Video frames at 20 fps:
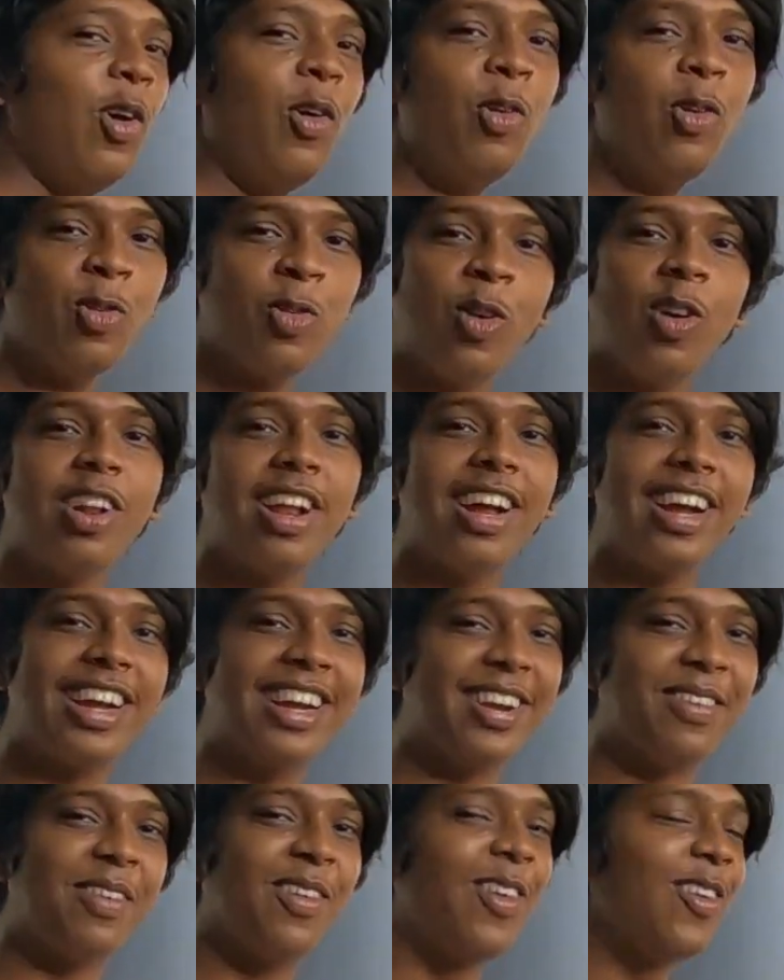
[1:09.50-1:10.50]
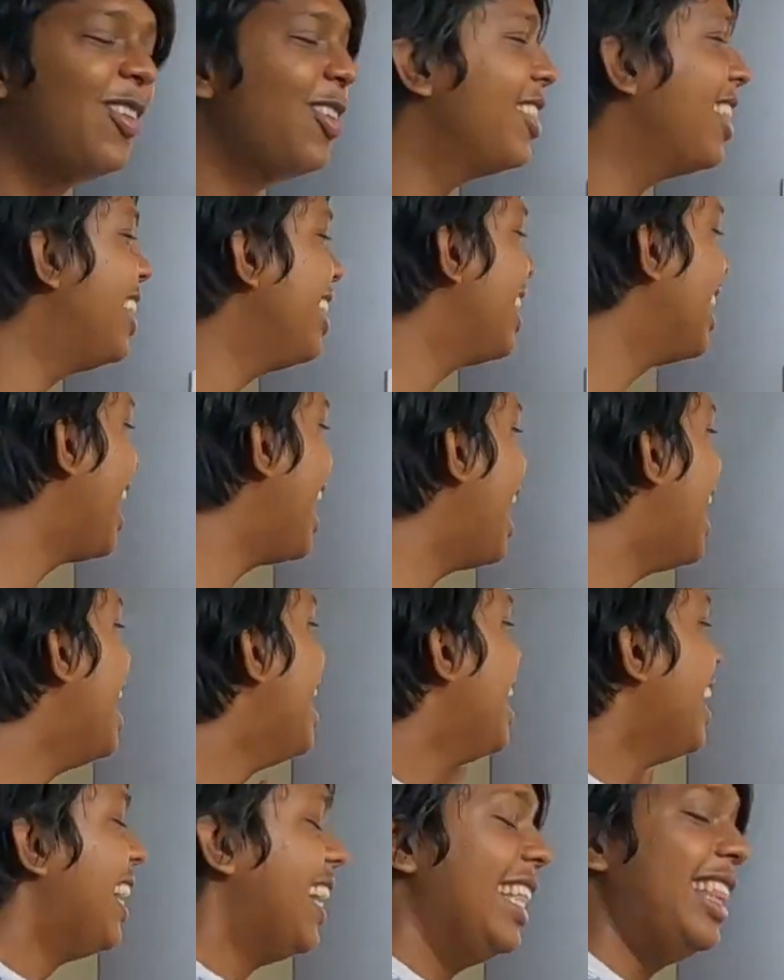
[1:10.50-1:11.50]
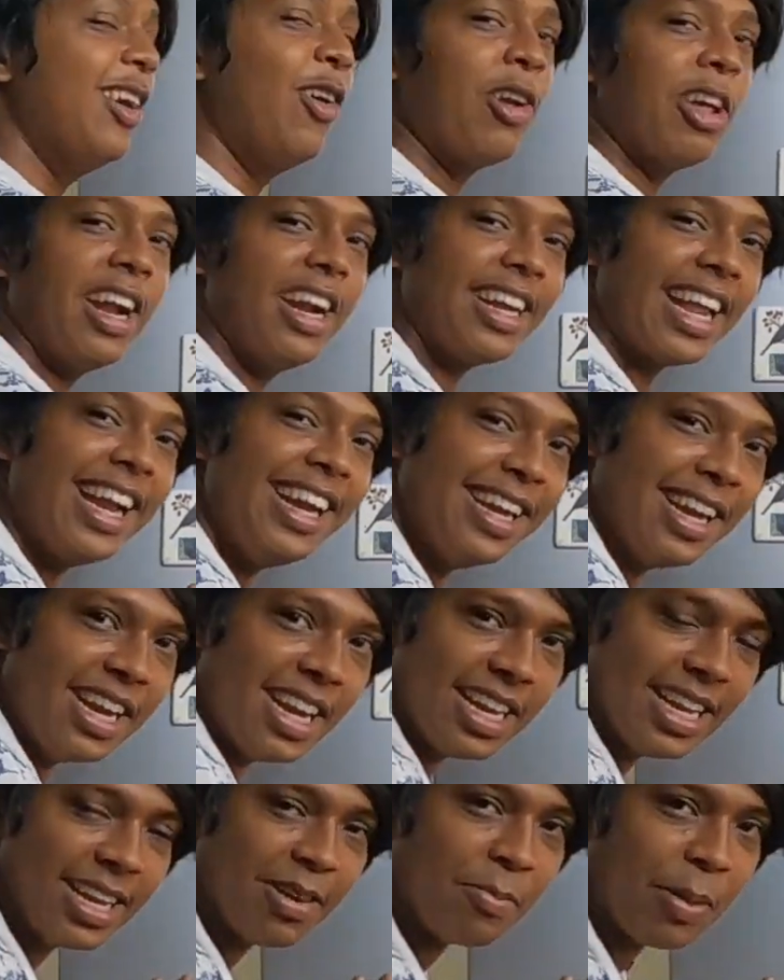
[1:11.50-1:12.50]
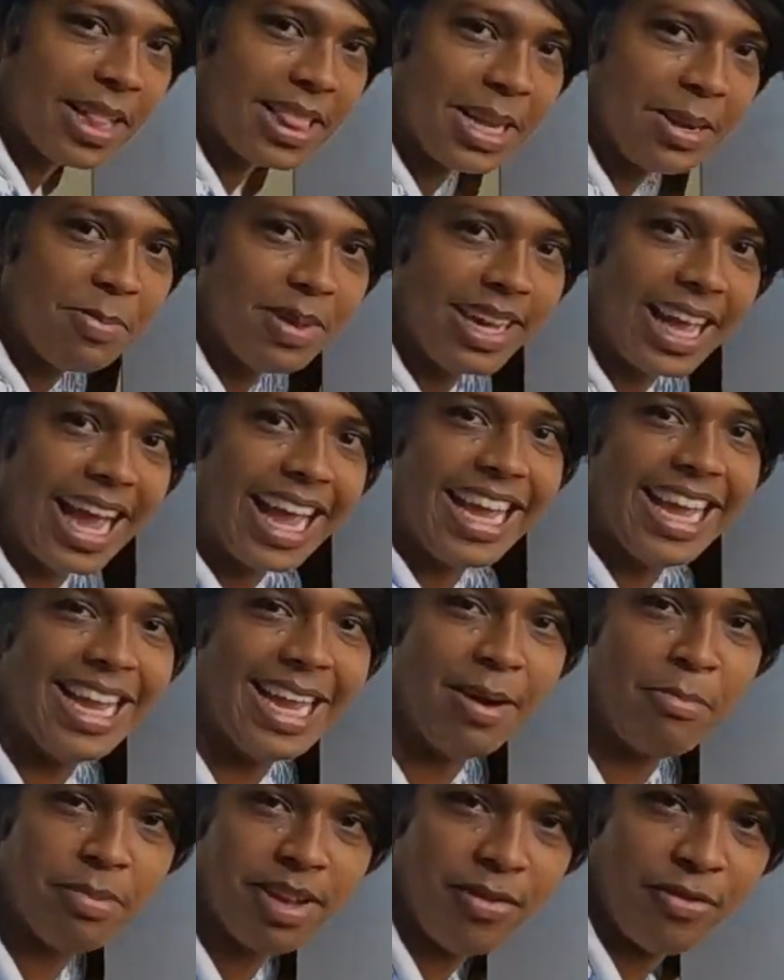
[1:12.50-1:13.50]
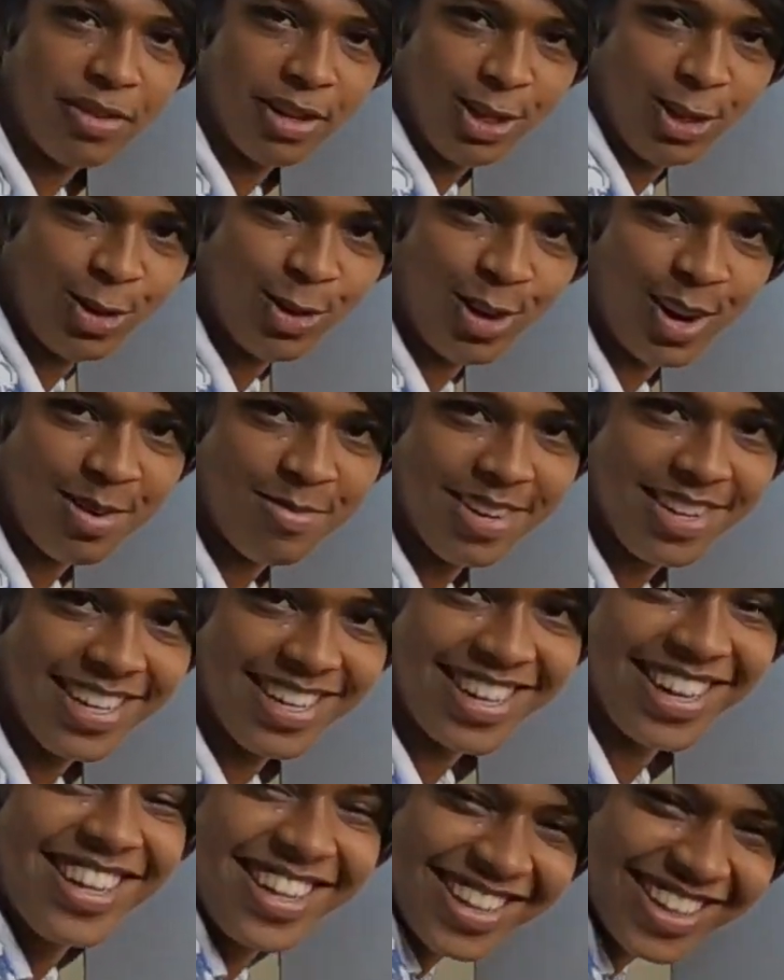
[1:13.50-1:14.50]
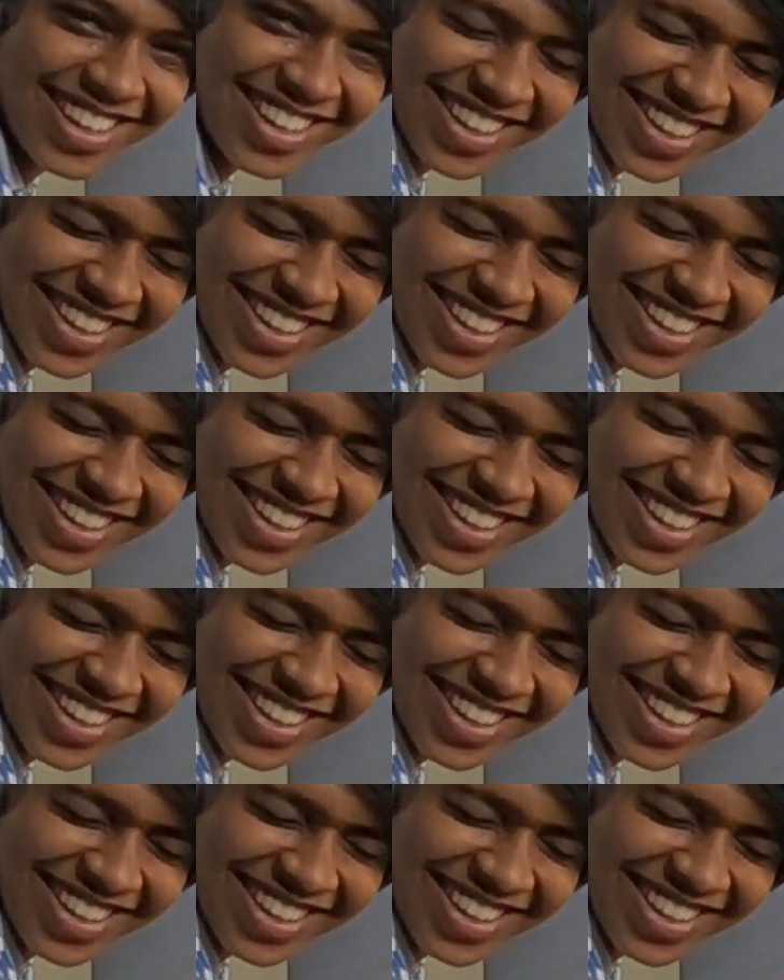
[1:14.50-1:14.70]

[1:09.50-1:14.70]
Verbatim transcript: ஏதோ ஒன்று சொல்கிறாங்க நமக்கு ஒன்றும் தெரியல இதோட டைட்டில் நீங்கள் பார்த்துருப்பீங்க இஎம்ஐ e ஃப்ரிட்ஜ் ஸ்டோர் அப்படின்ட்டு